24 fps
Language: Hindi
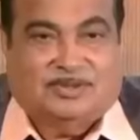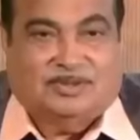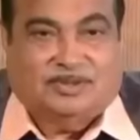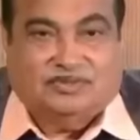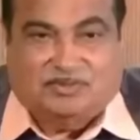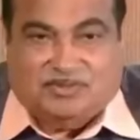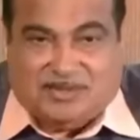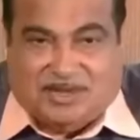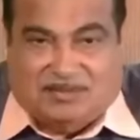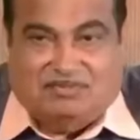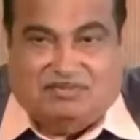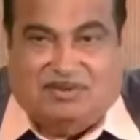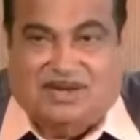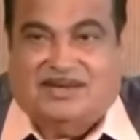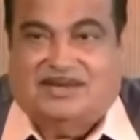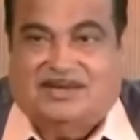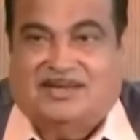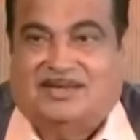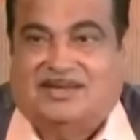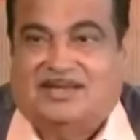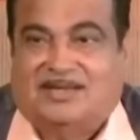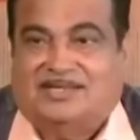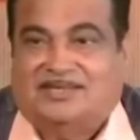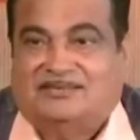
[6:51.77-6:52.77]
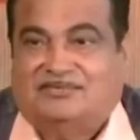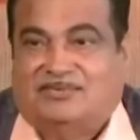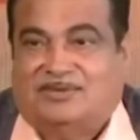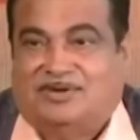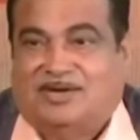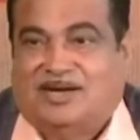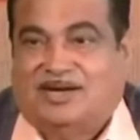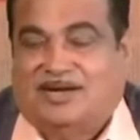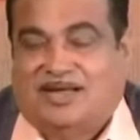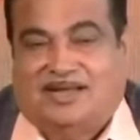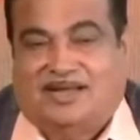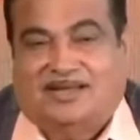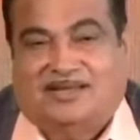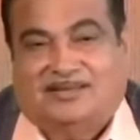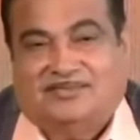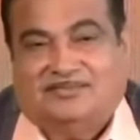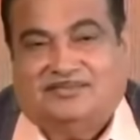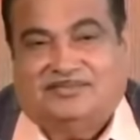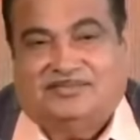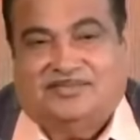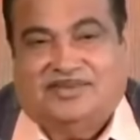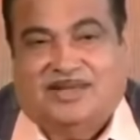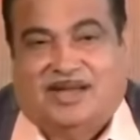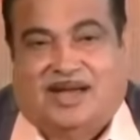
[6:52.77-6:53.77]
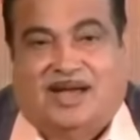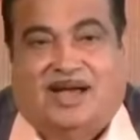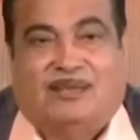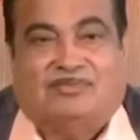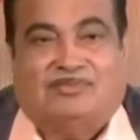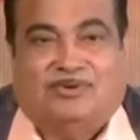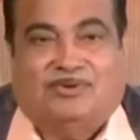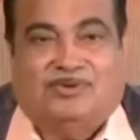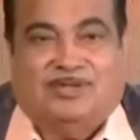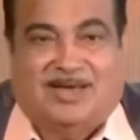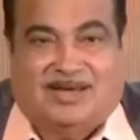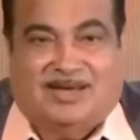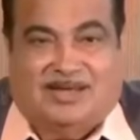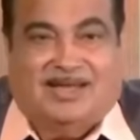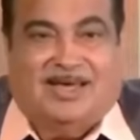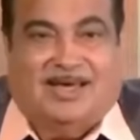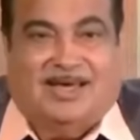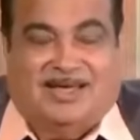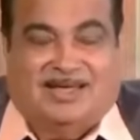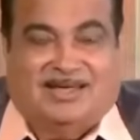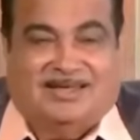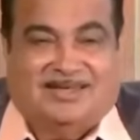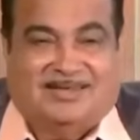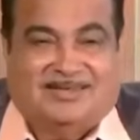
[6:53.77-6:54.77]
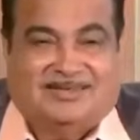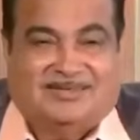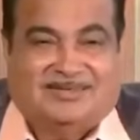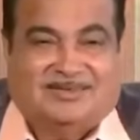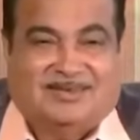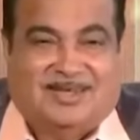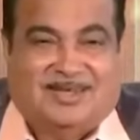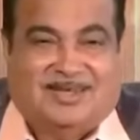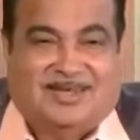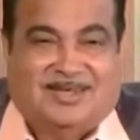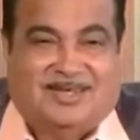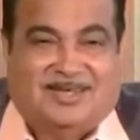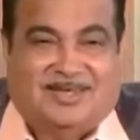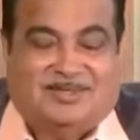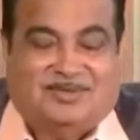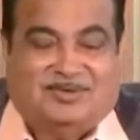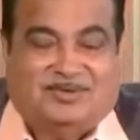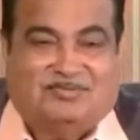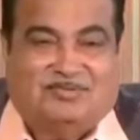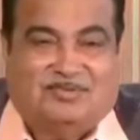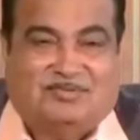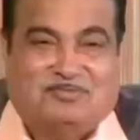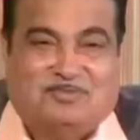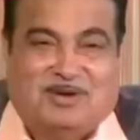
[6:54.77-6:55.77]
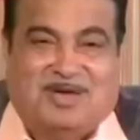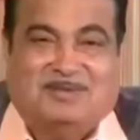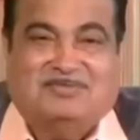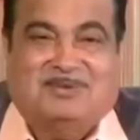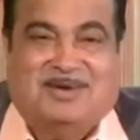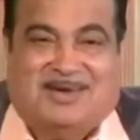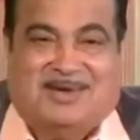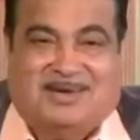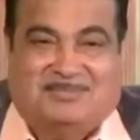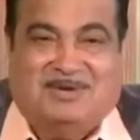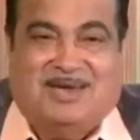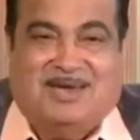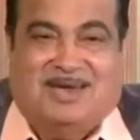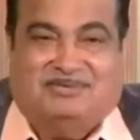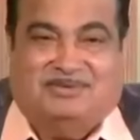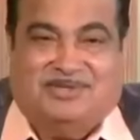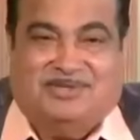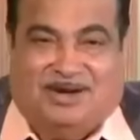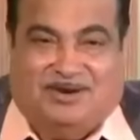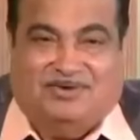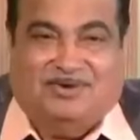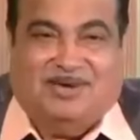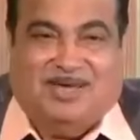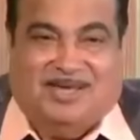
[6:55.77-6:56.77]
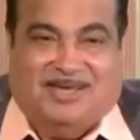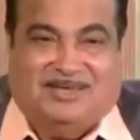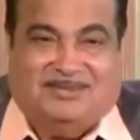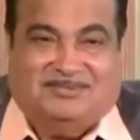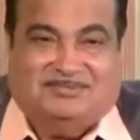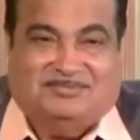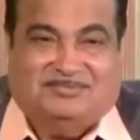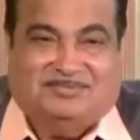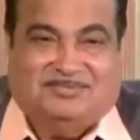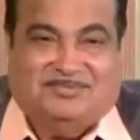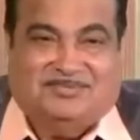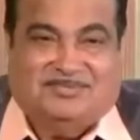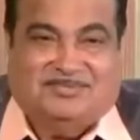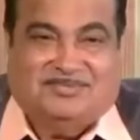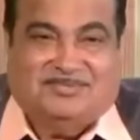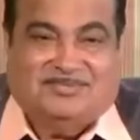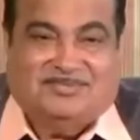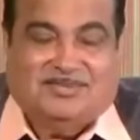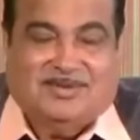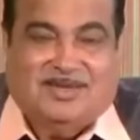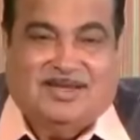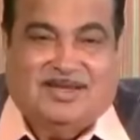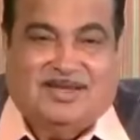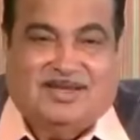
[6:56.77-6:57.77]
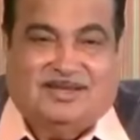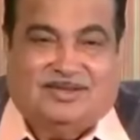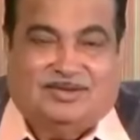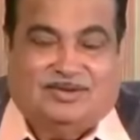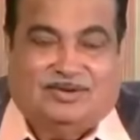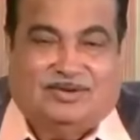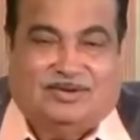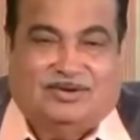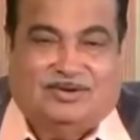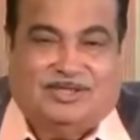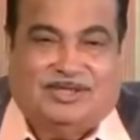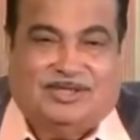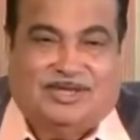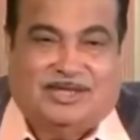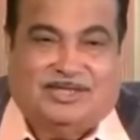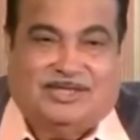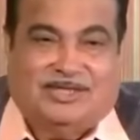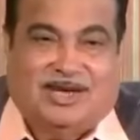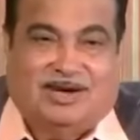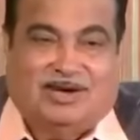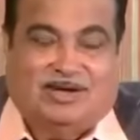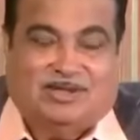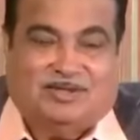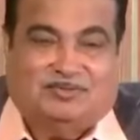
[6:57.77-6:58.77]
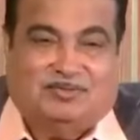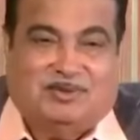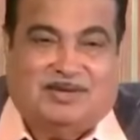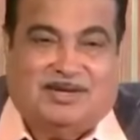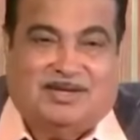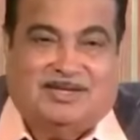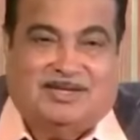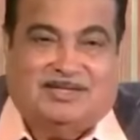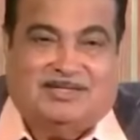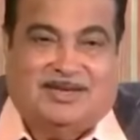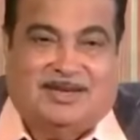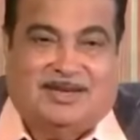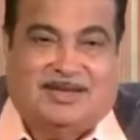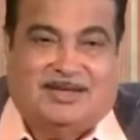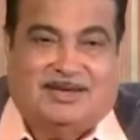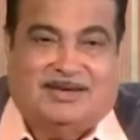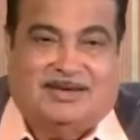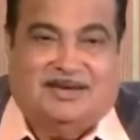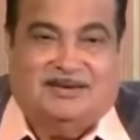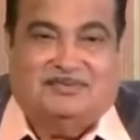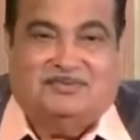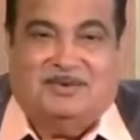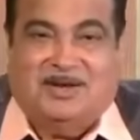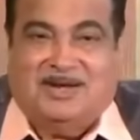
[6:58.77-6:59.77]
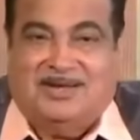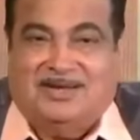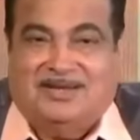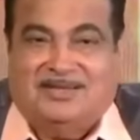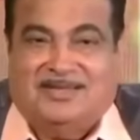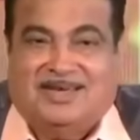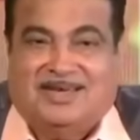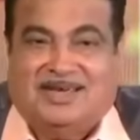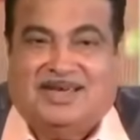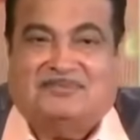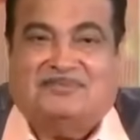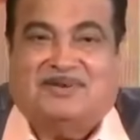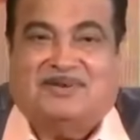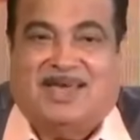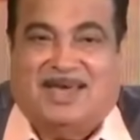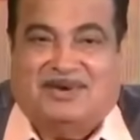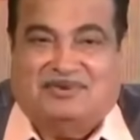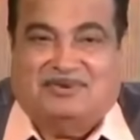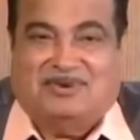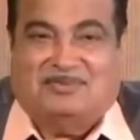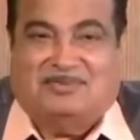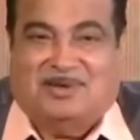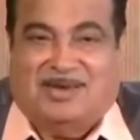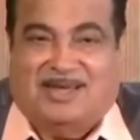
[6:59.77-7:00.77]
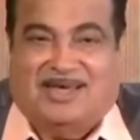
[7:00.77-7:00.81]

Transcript: चुपचाप बैठ गए नीचे मुंडी डाली आपको देखना है तो मुंबई में कभी आप जाओगे तो जे जे हॉस्पिटल से लेकर वीटी तक एक फ्लाईओवर